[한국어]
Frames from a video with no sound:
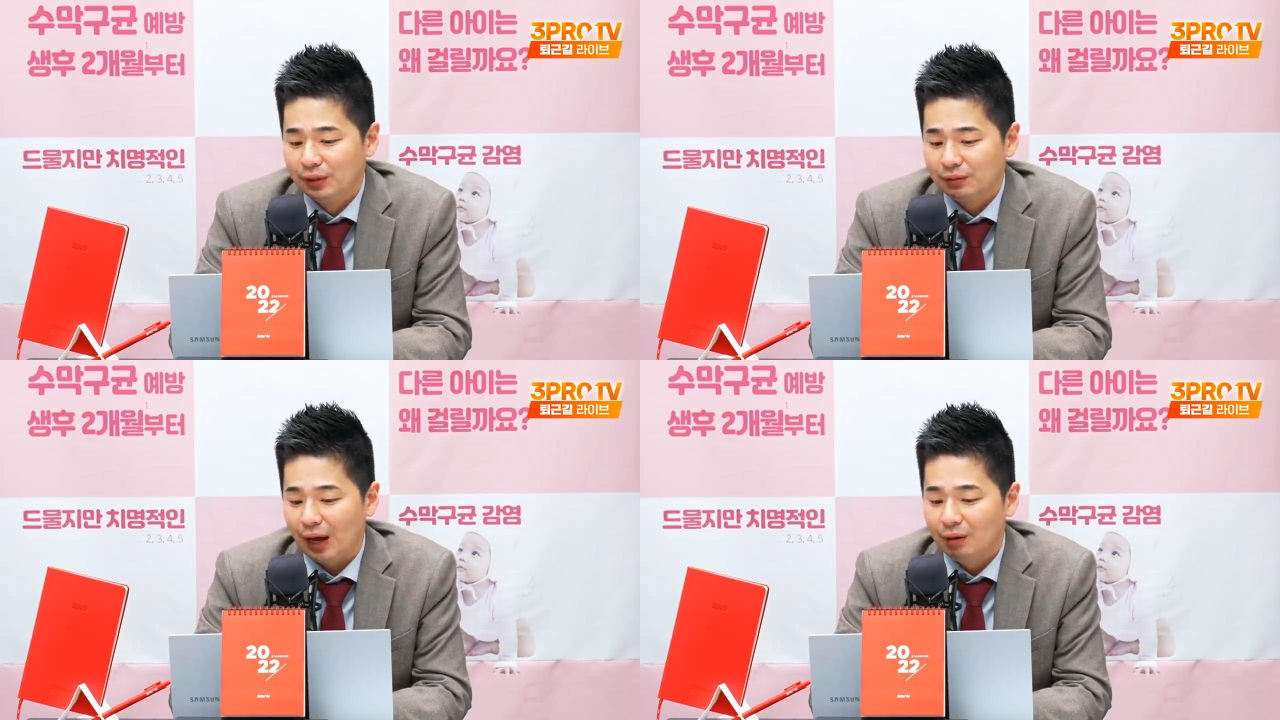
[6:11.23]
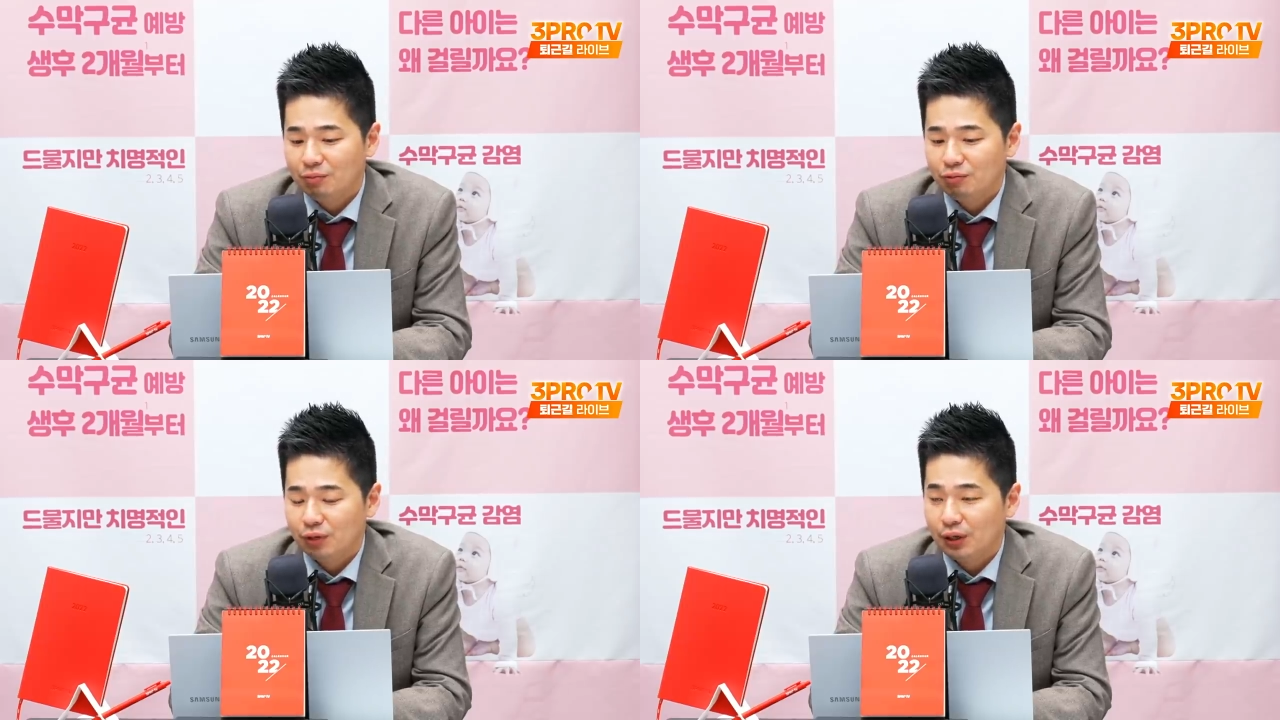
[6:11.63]

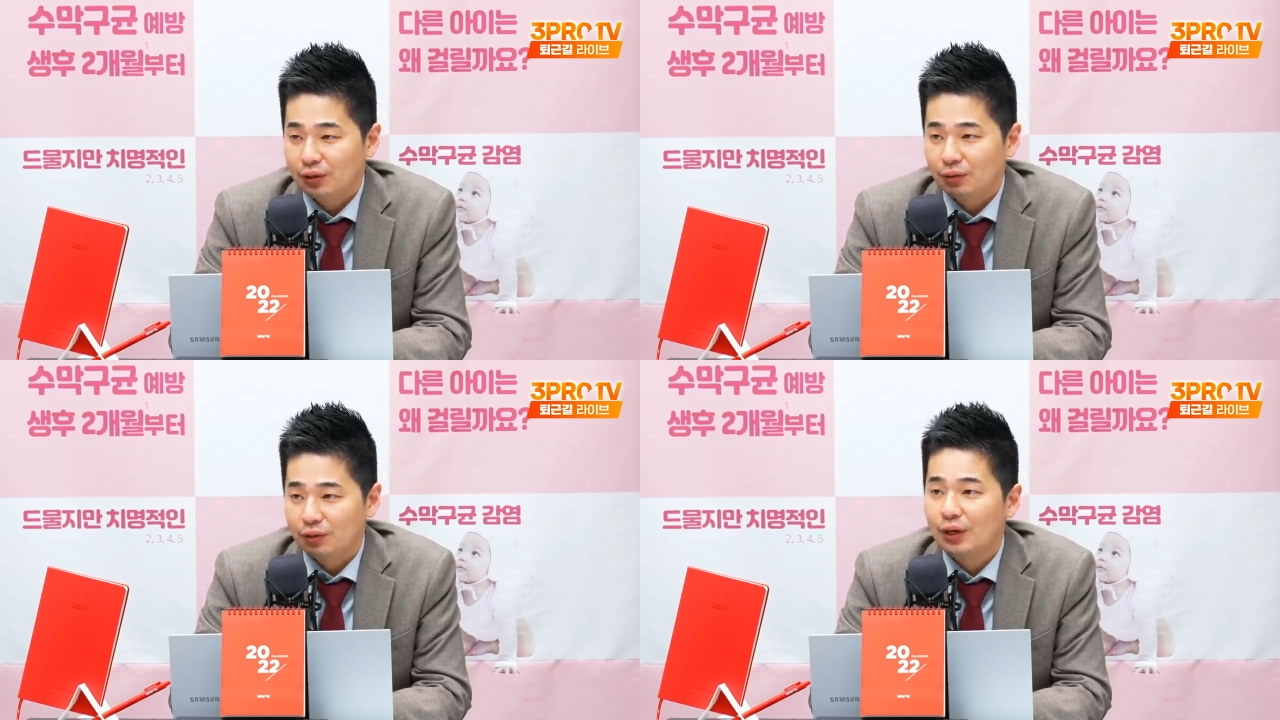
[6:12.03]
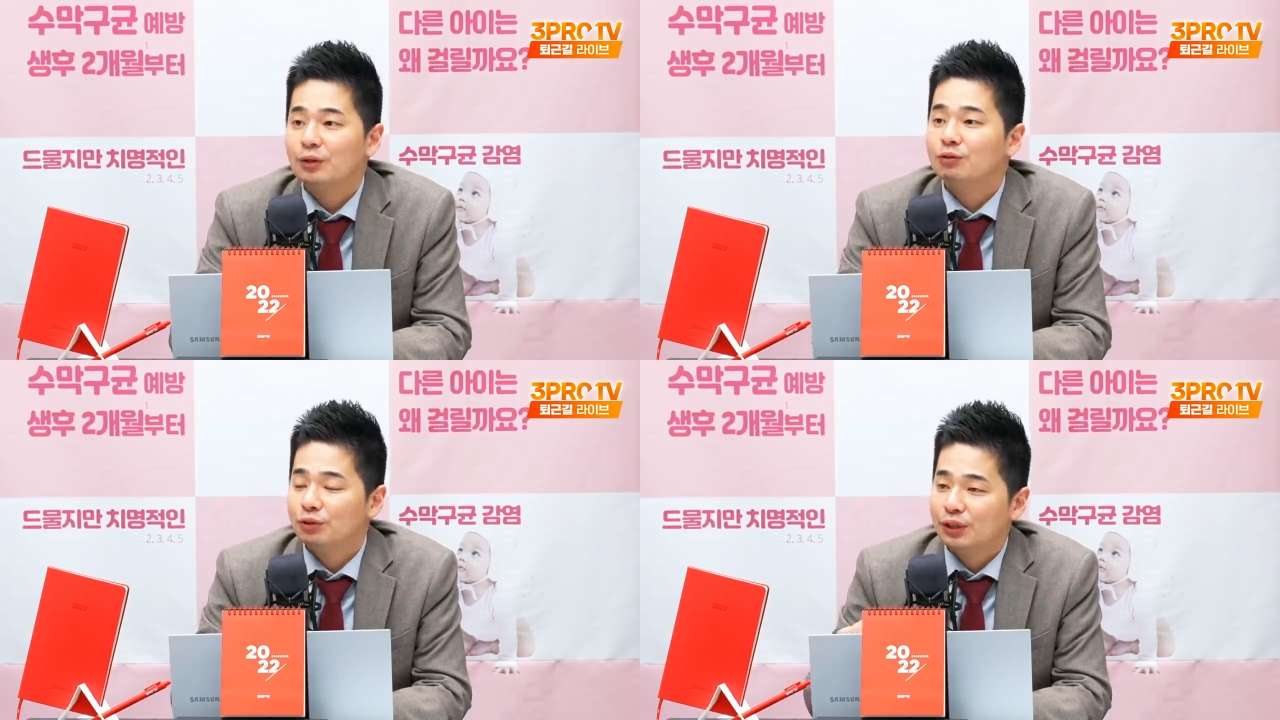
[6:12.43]
다음 주에
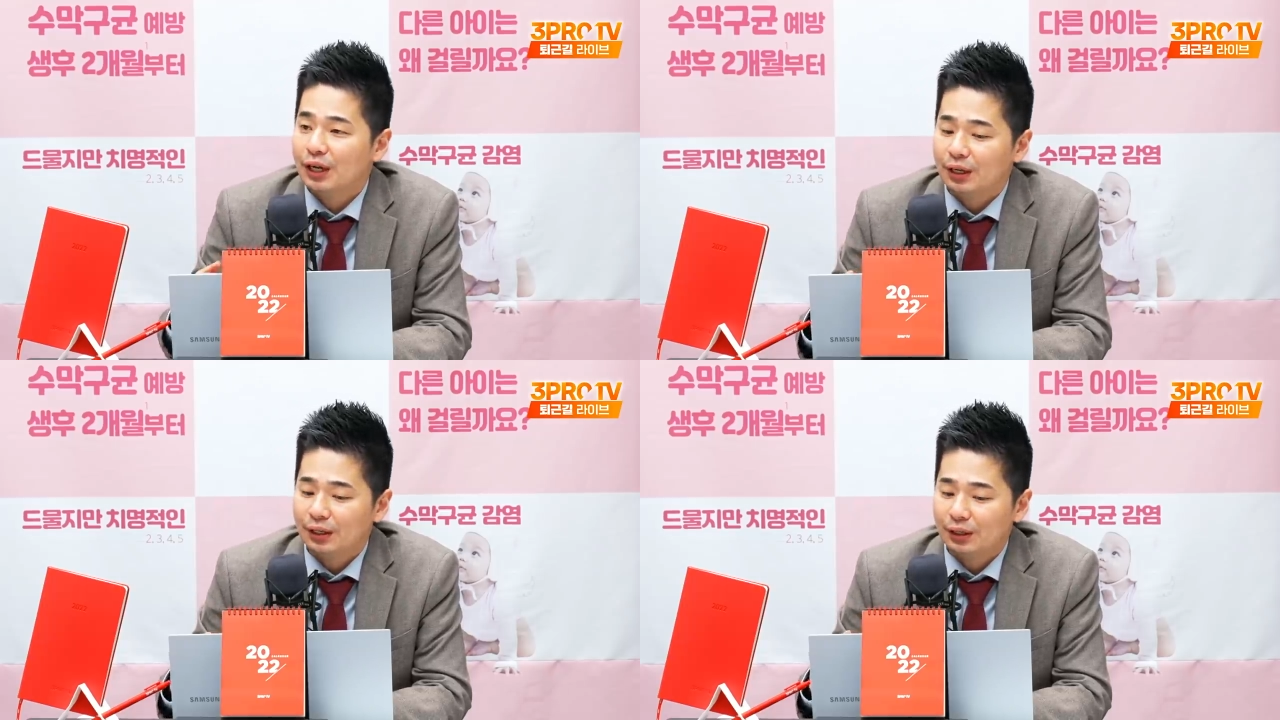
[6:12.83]
그래도 우리가